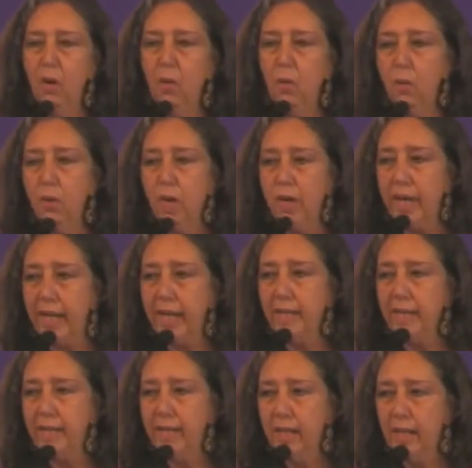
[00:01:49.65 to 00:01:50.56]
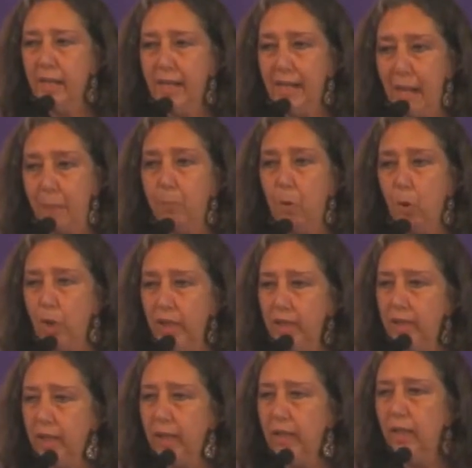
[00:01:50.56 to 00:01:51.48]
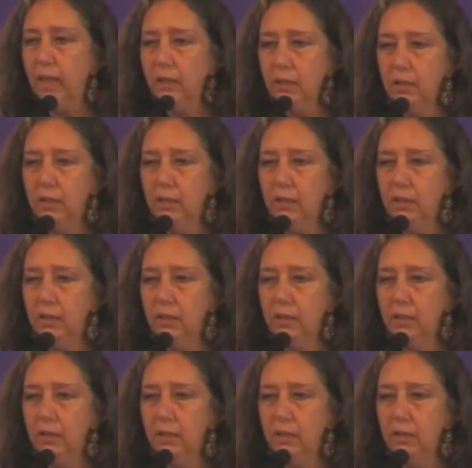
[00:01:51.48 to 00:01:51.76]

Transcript: Una es la política